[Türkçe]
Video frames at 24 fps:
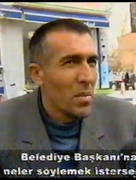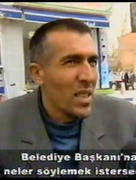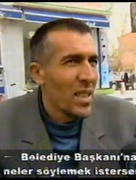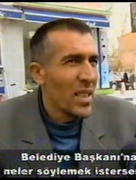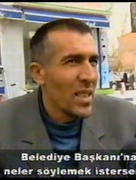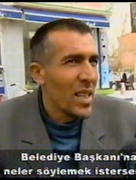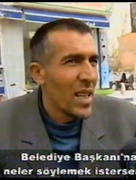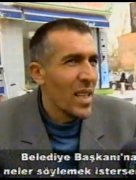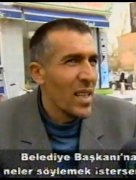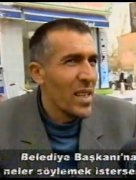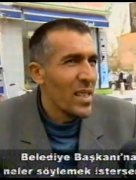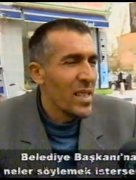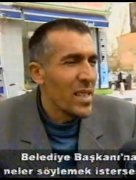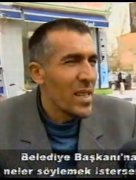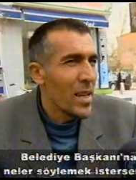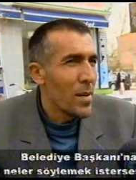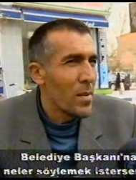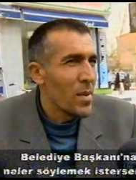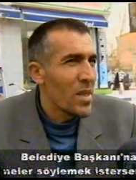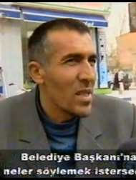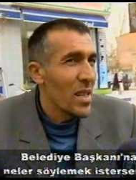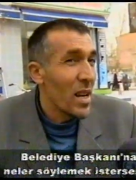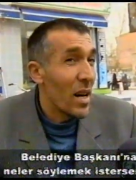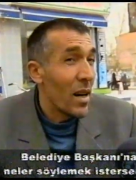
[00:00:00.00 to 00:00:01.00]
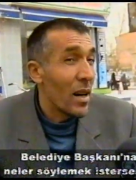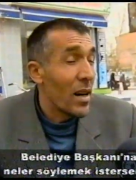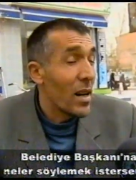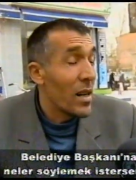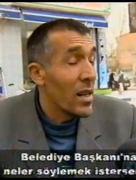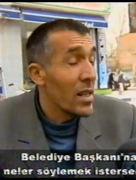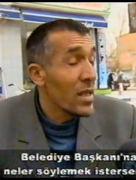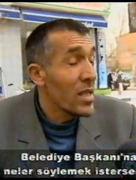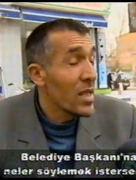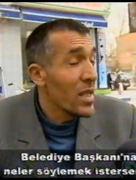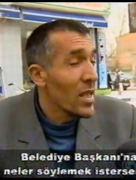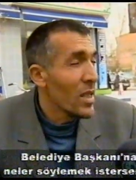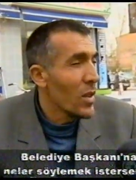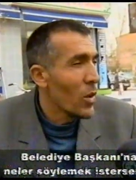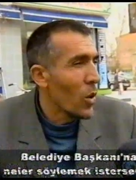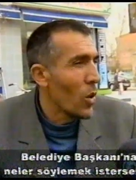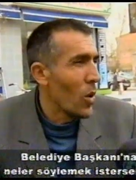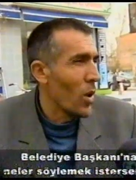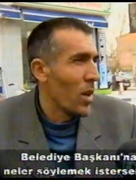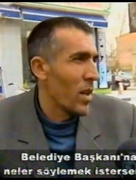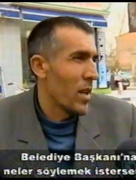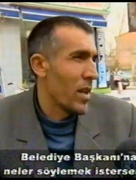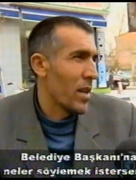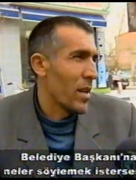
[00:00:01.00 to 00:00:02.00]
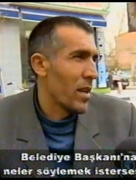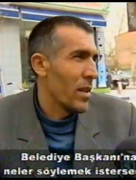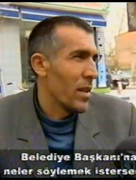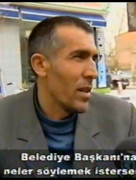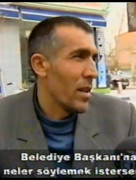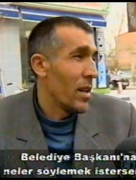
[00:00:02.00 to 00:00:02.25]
Bir de ilçemizi acil olarak,